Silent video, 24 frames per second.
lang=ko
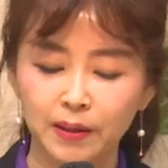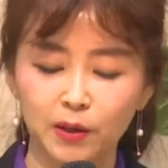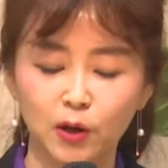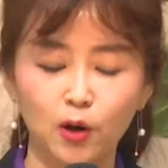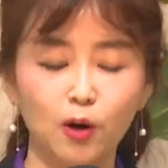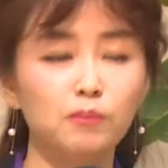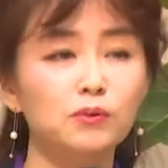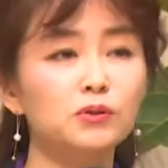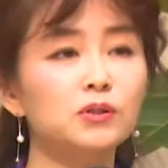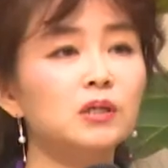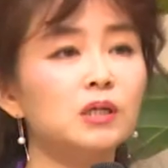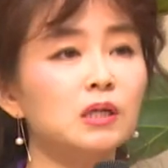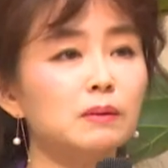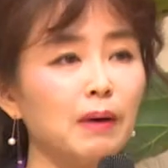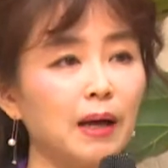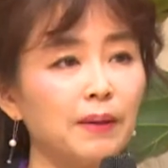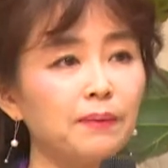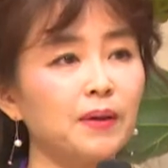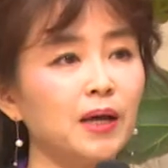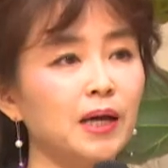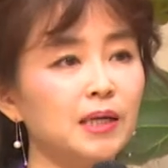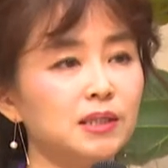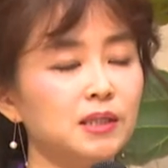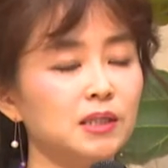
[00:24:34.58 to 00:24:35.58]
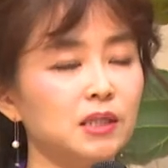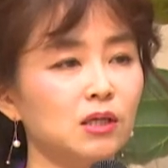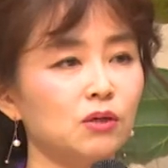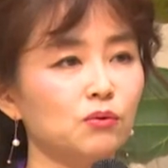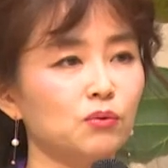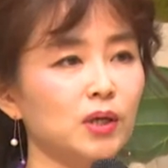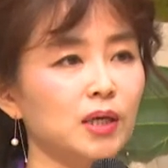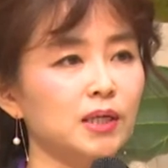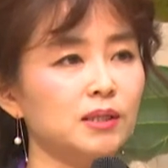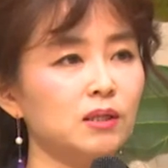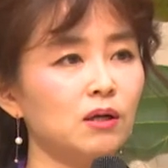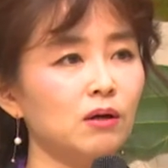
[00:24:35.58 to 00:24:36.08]
여러분들을 만나시기
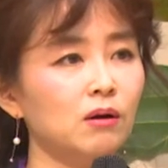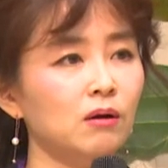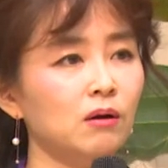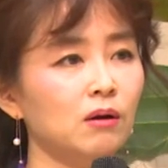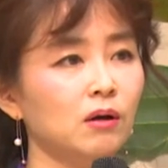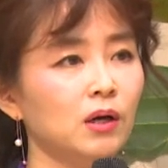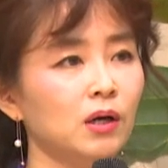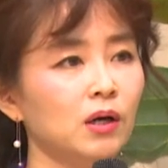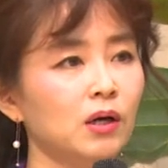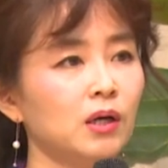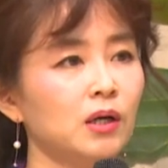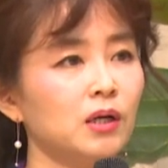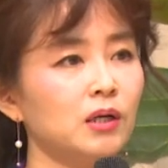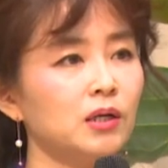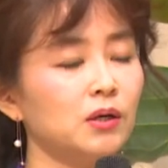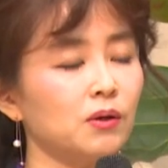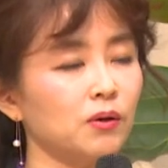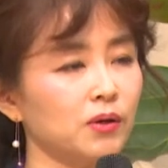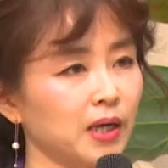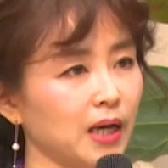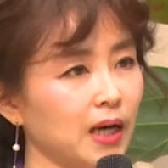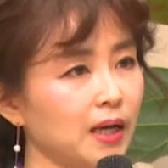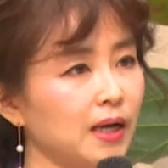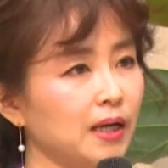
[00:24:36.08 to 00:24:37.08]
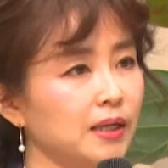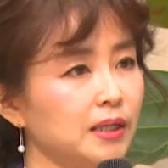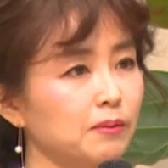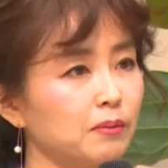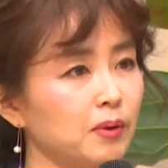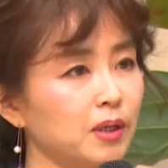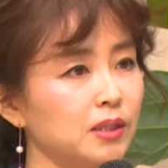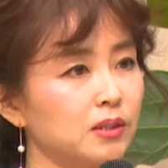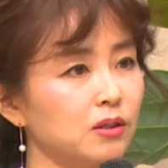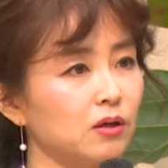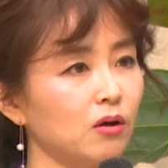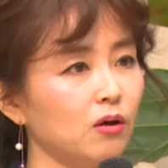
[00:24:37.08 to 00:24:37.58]
위해서 그렇게
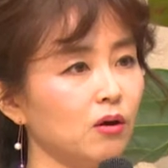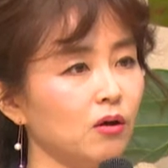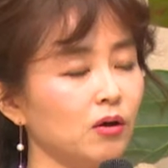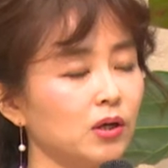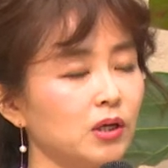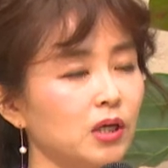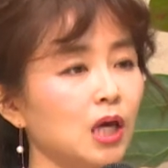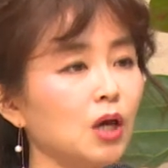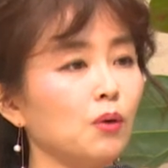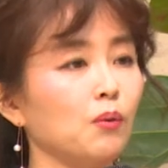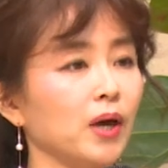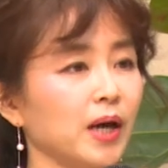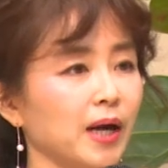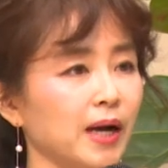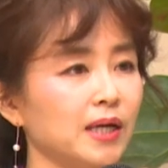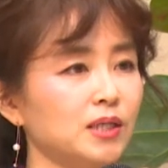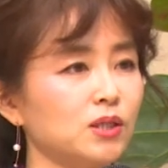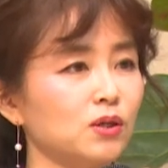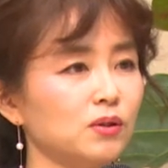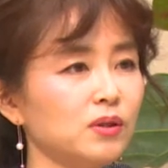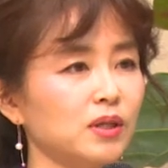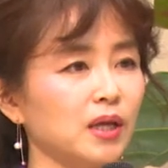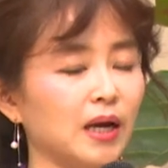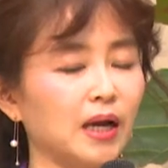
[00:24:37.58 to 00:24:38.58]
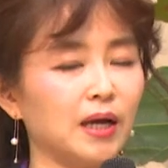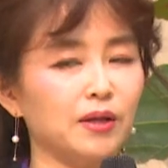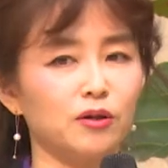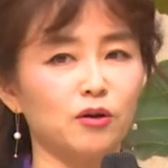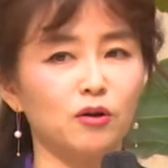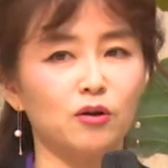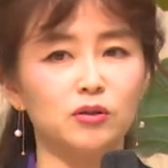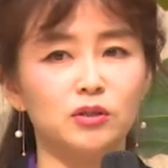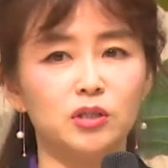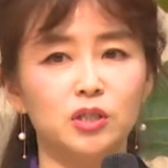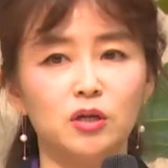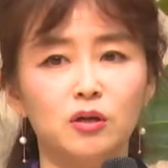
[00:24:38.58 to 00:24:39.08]
하나님께서 계획하셨다라는
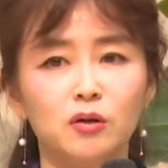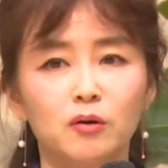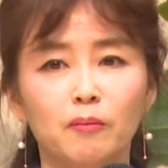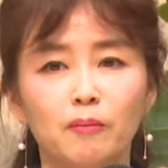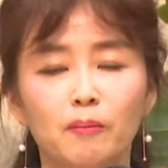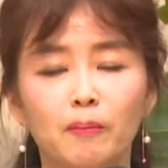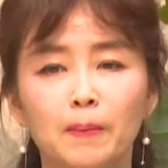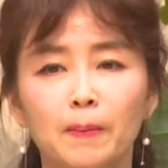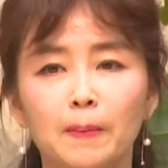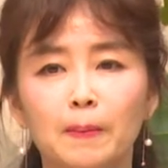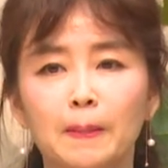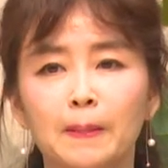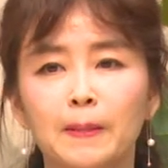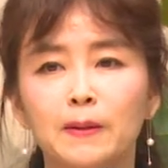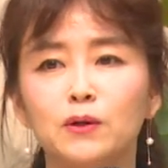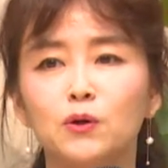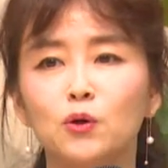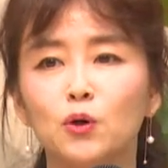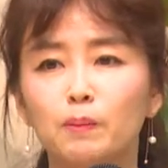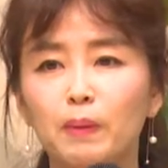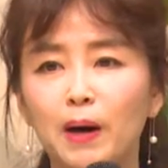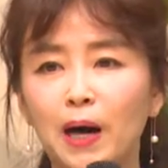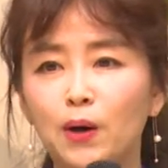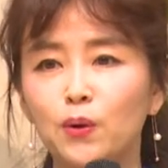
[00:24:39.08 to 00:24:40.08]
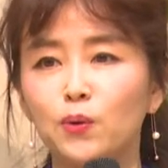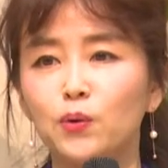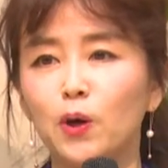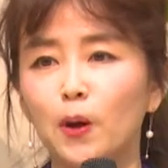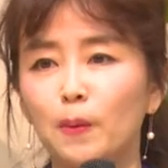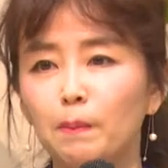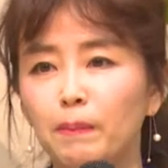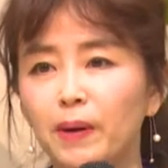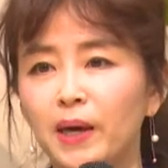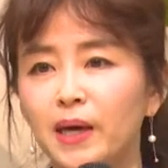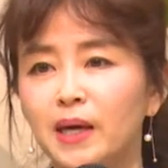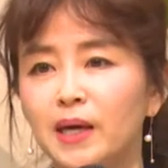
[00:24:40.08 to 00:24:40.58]
거죠. 그리고 바로
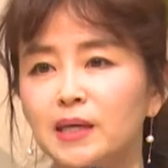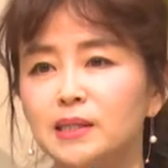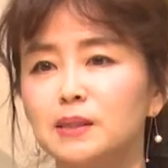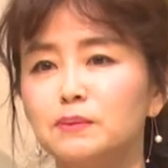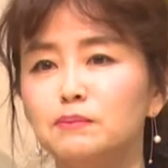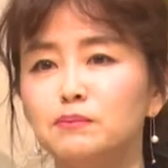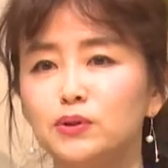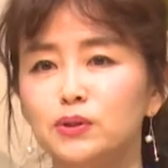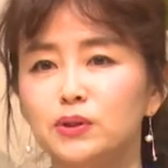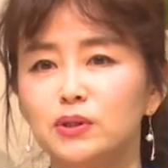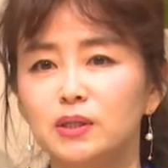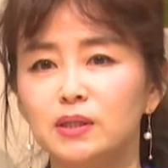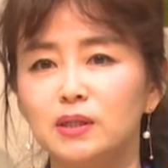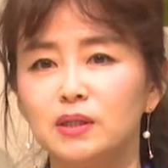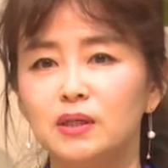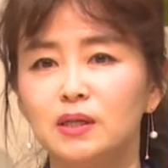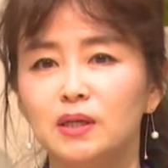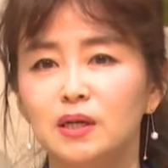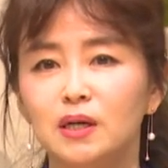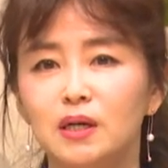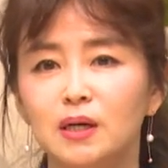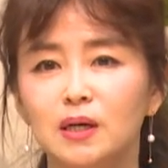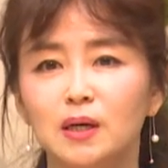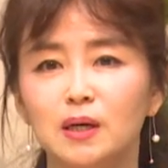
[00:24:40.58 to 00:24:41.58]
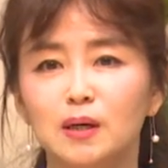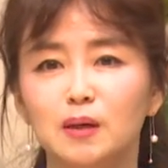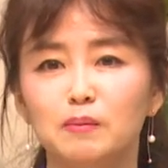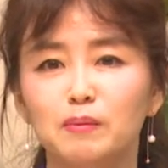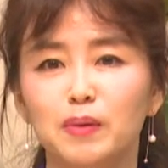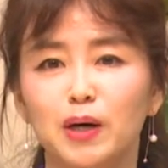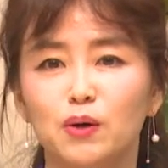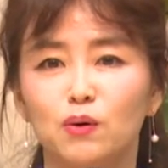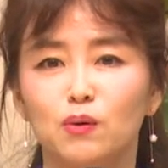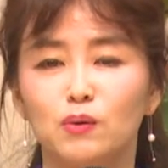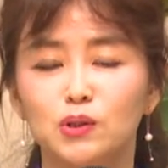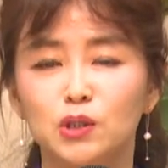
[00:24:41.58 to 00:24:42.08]
옆에 계신 분들,
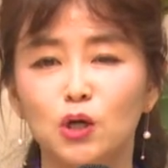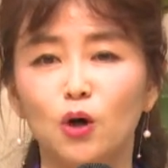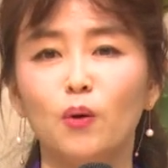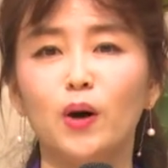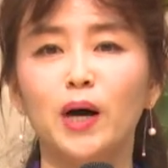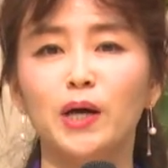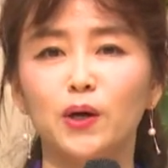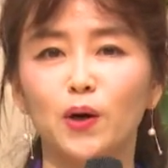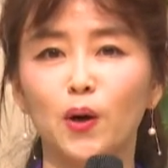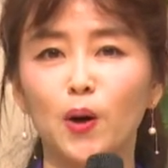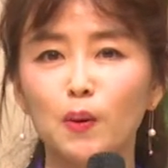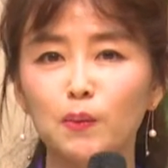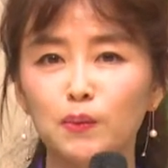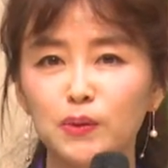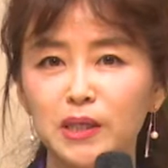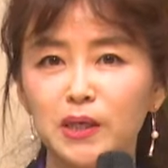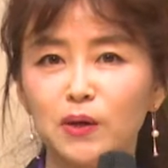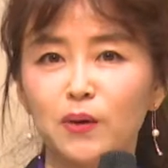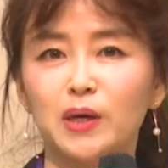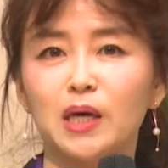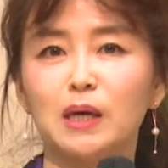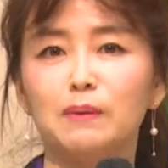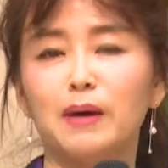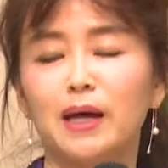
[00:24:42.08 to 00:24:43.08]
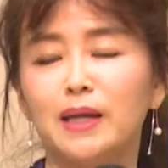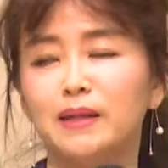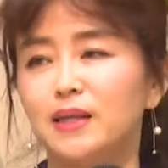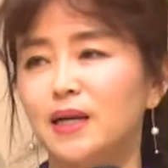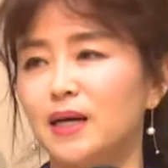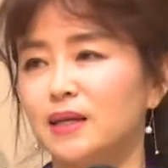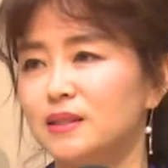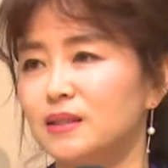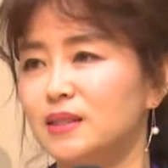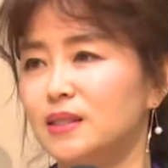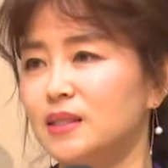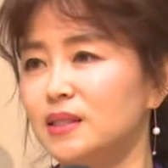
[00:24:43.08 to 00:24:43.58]
바로 저와 여러분이 이렇게
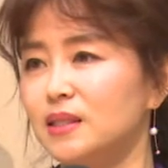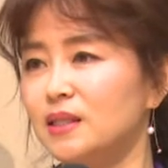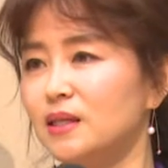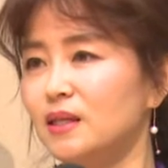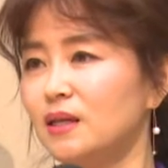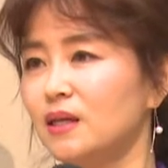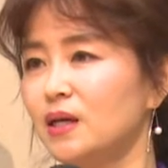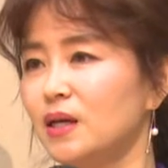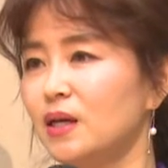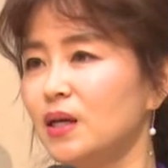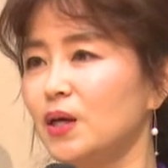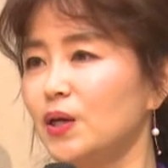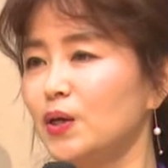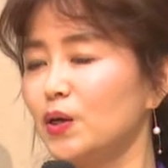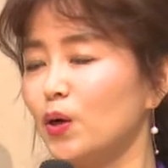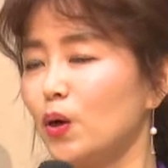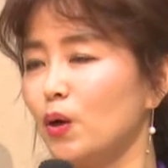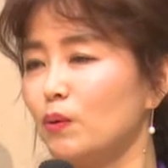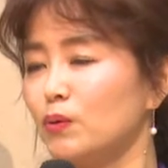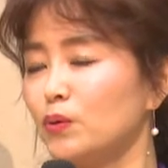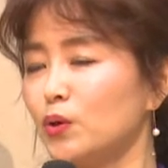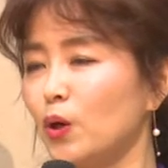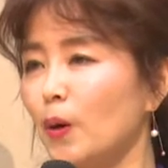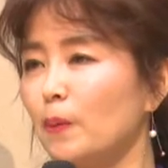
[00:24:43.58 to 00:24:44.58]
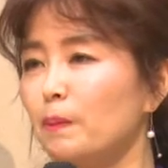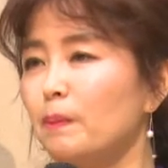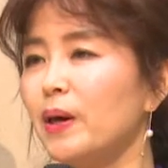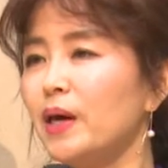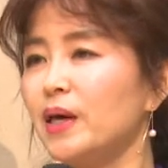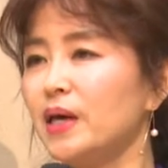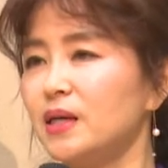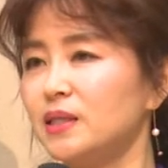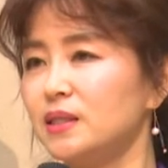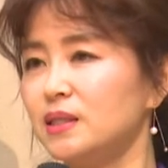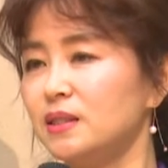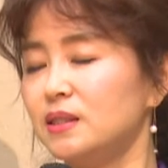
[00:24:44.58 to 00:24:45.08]
만나듯이 여러분 옆에
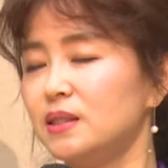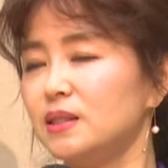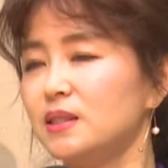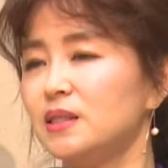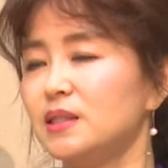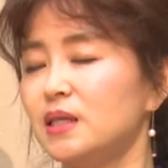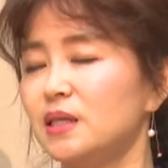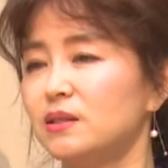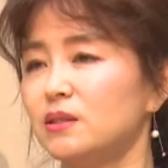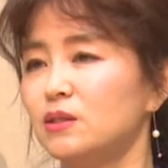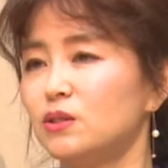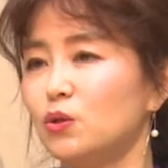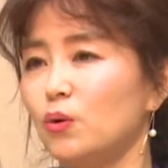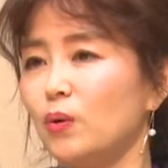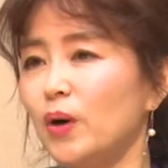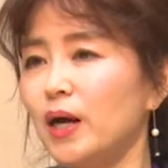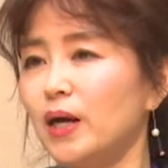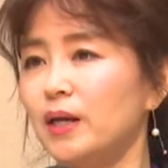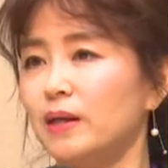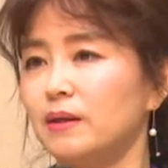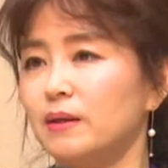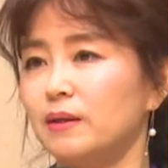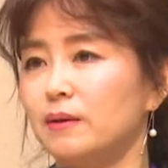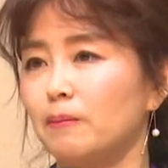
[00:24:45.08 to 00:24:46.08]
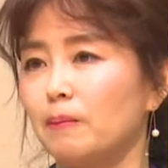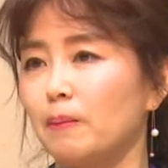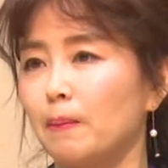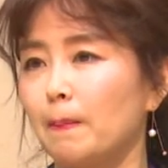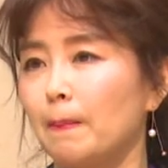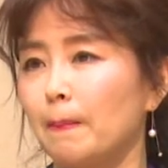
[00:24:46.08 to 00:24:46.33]
계신 지체들 또한